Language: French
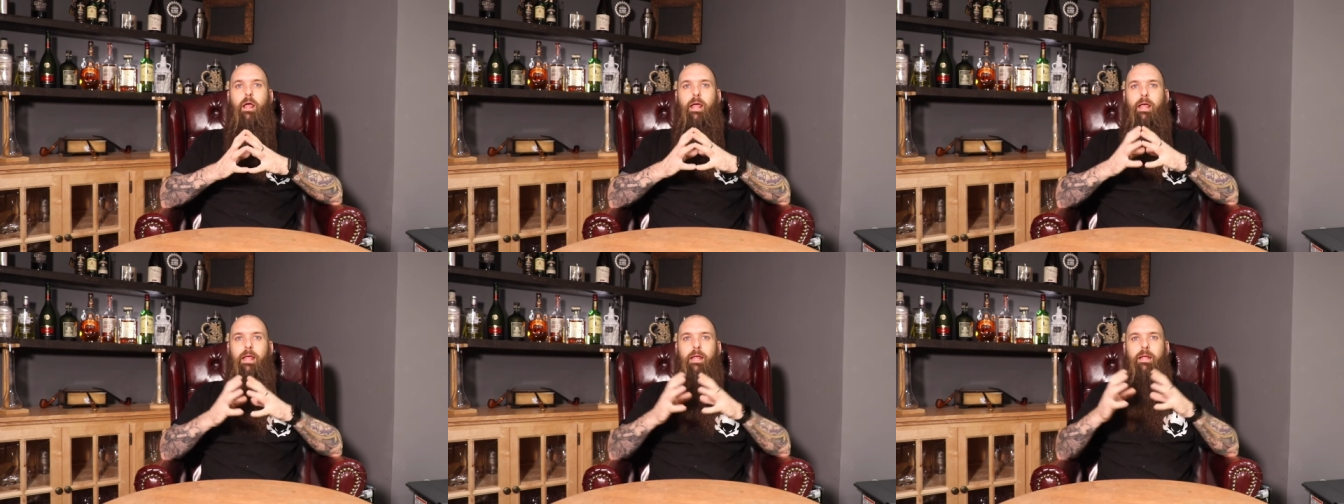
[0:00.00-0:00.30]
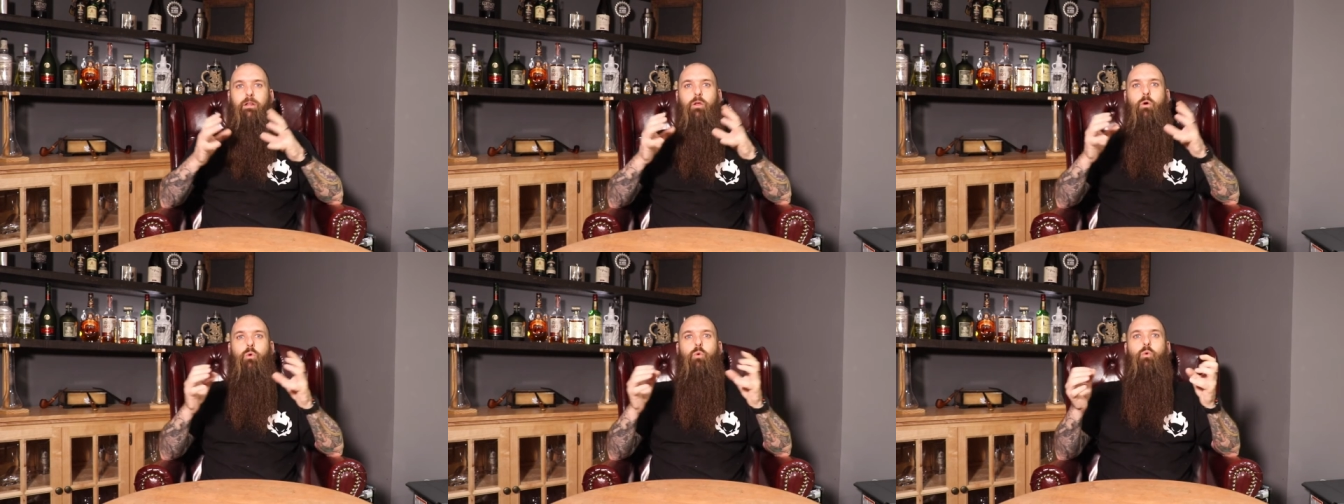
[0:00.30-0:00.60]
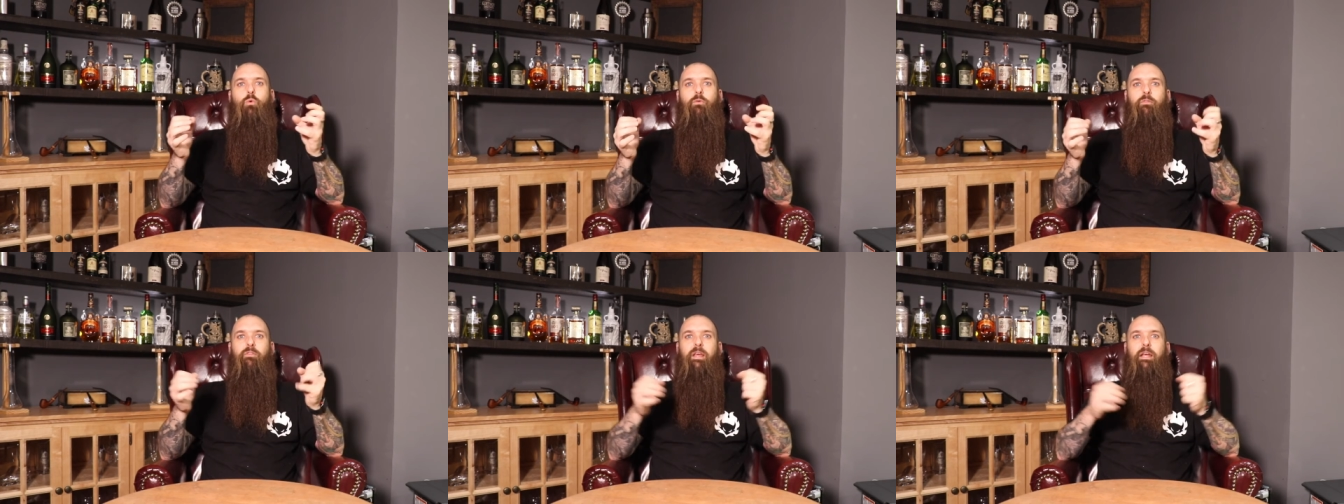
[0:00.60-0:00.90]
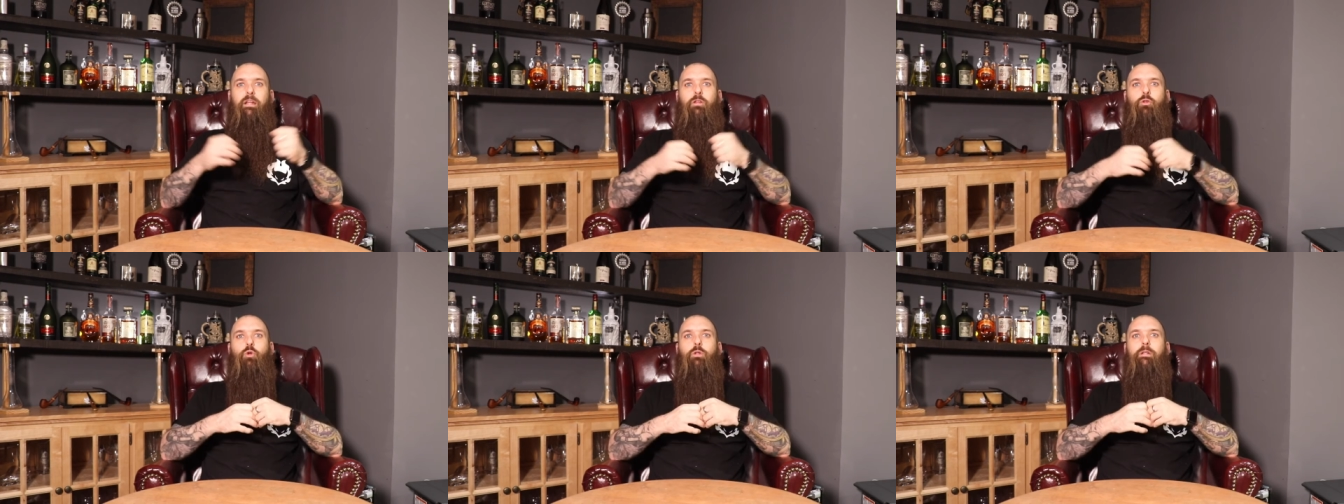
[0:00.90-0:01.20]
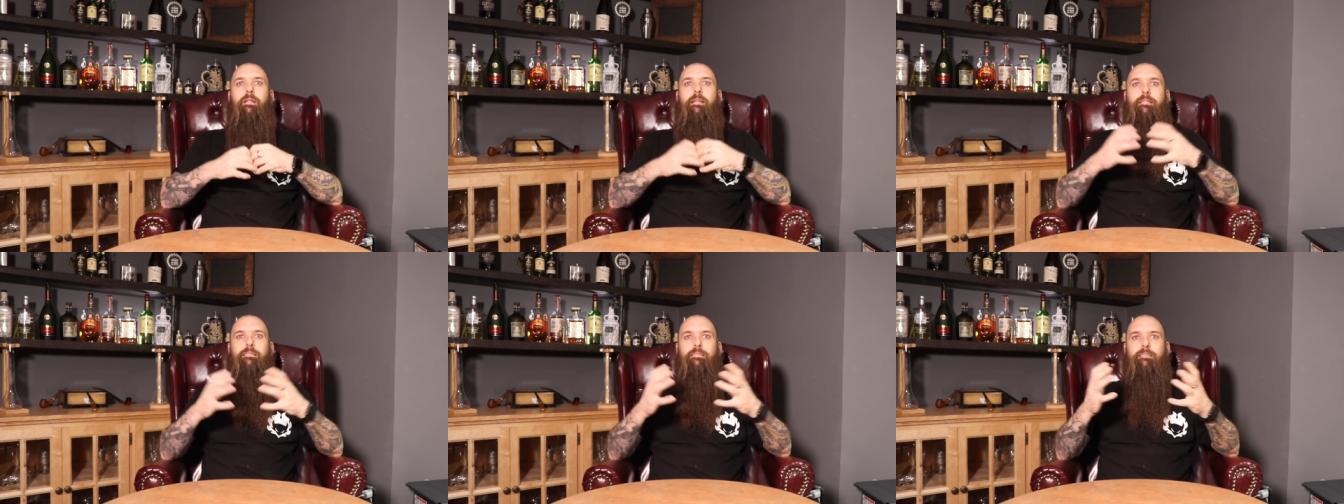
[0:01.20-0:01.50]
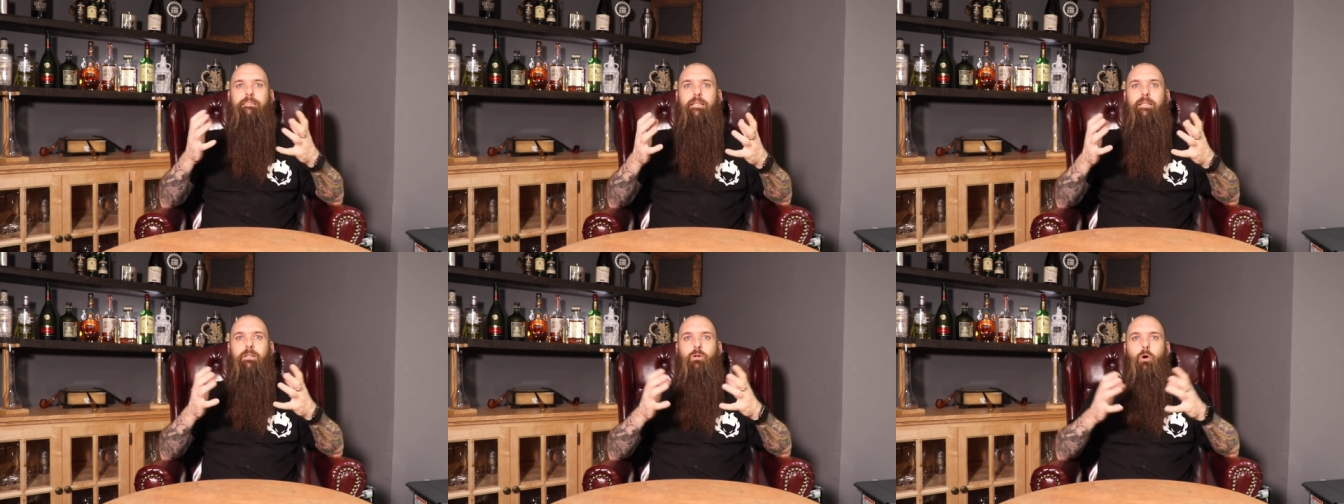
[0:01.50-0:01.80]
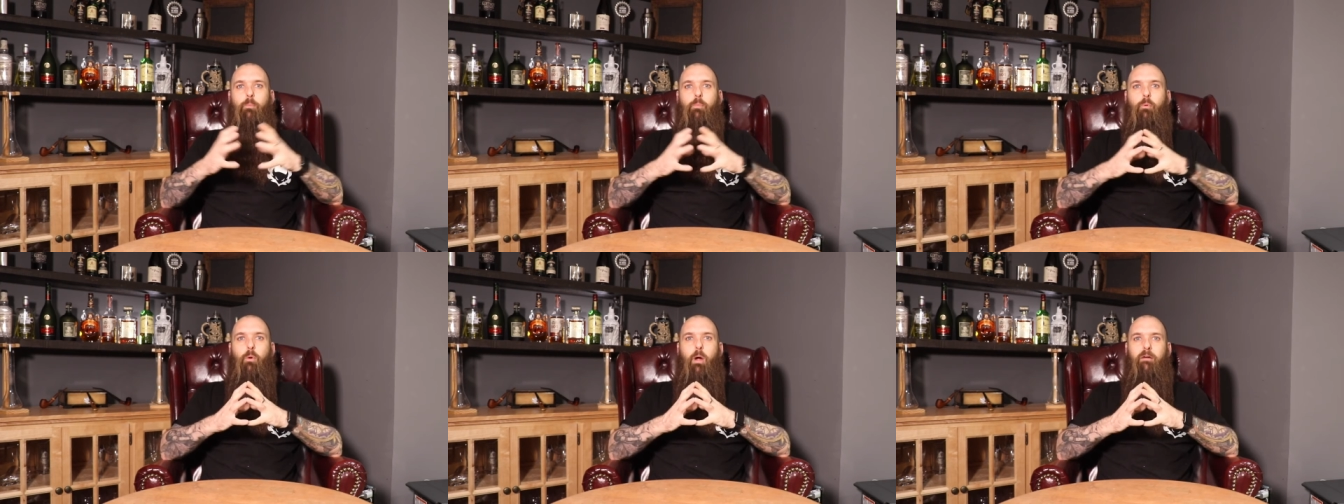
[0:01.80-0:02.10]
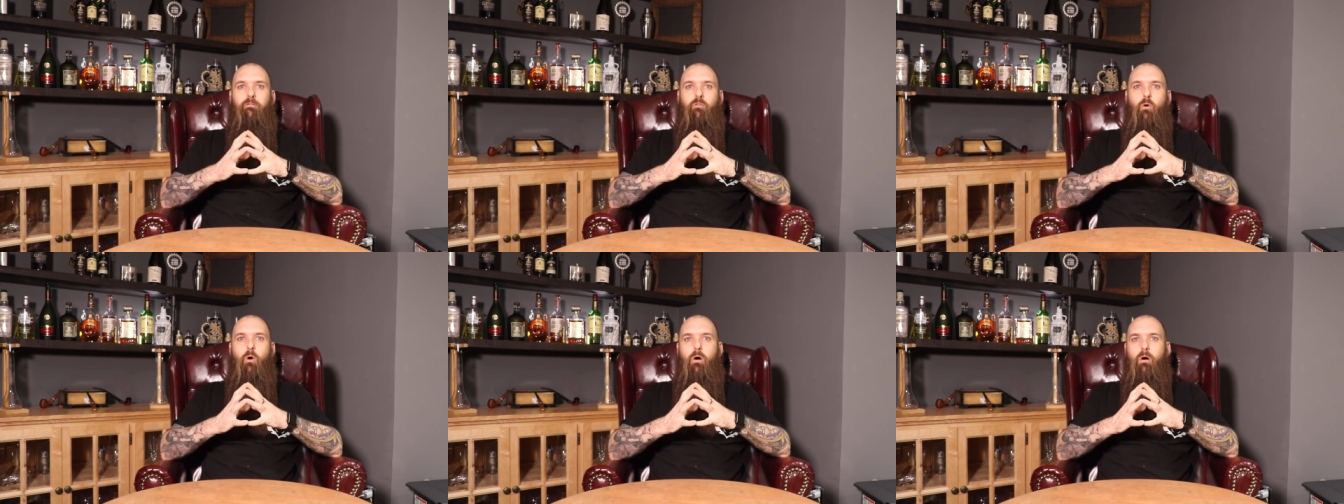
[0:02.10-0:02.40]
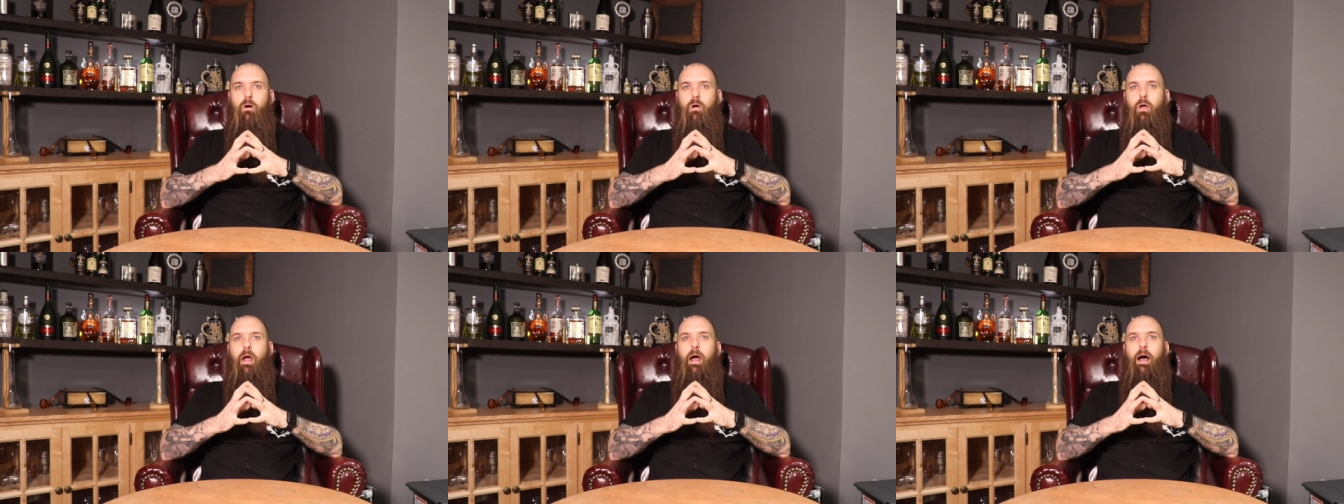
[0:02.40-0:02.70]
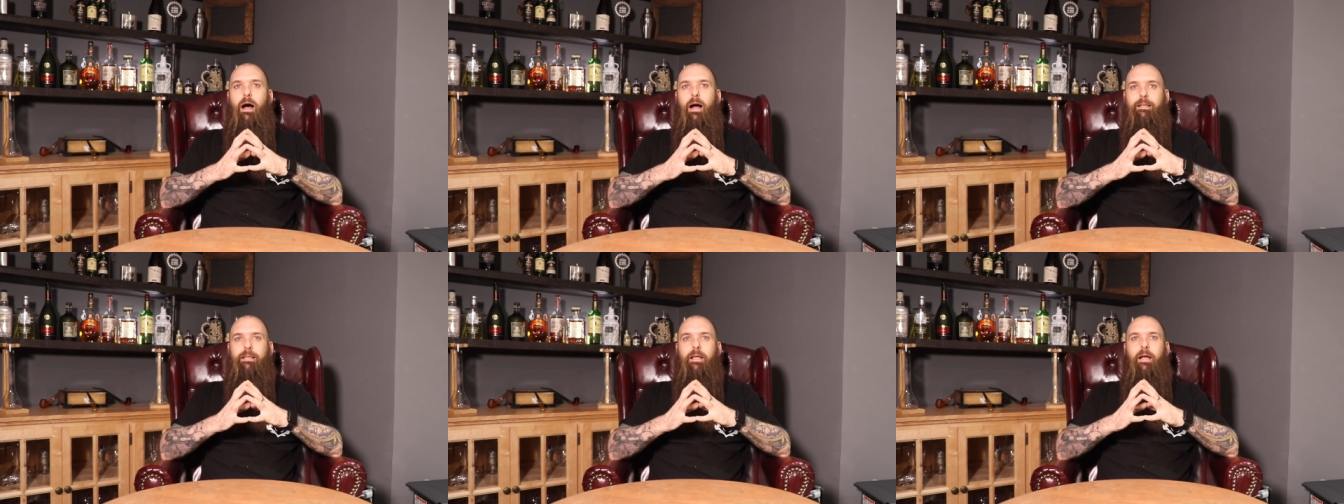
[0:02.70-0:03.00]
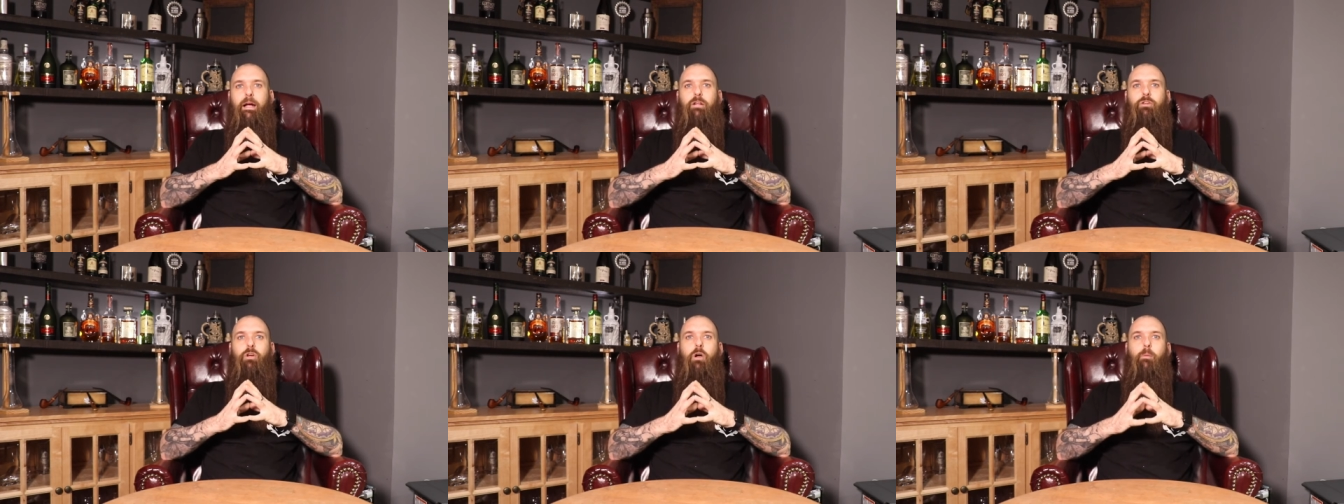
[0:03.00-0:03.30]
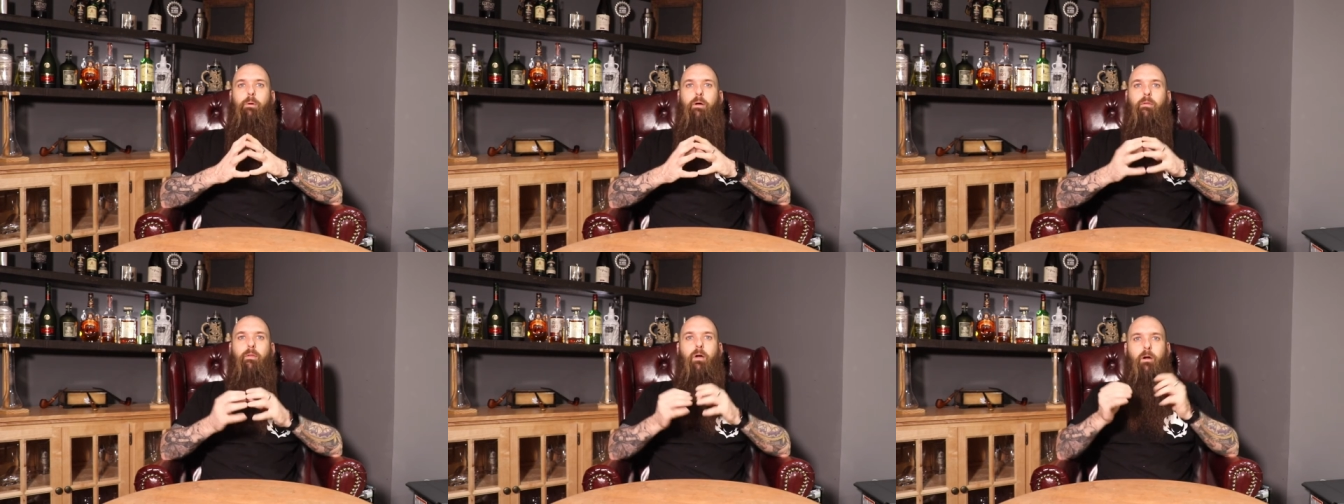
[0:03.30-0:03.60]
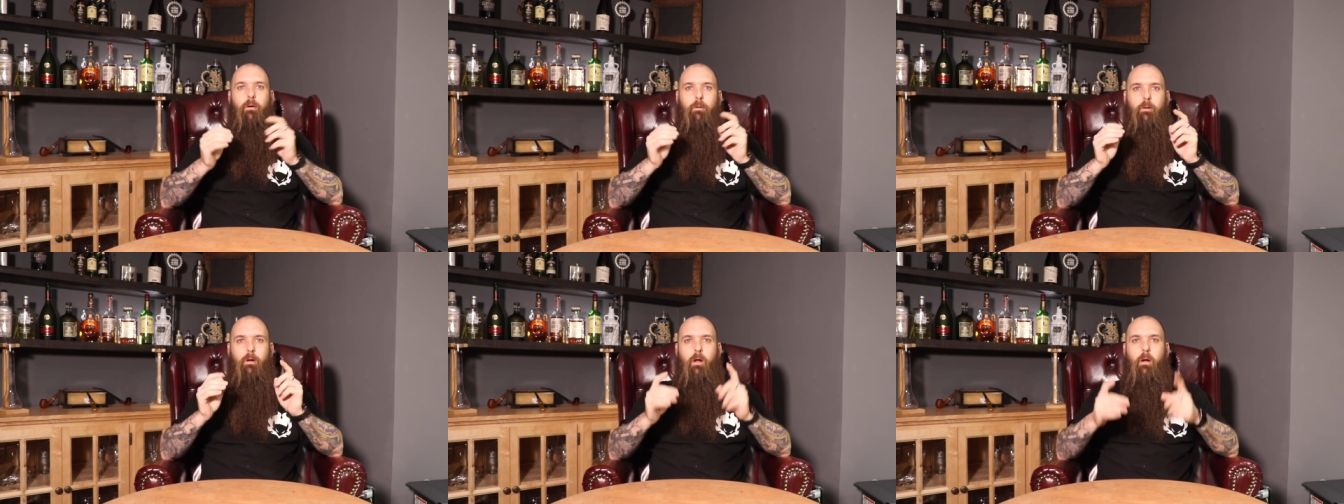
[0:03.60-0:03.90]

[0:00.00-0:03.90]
et de où viennent toutes les idées qu'on peut avoir en tant qu'entrepreneur.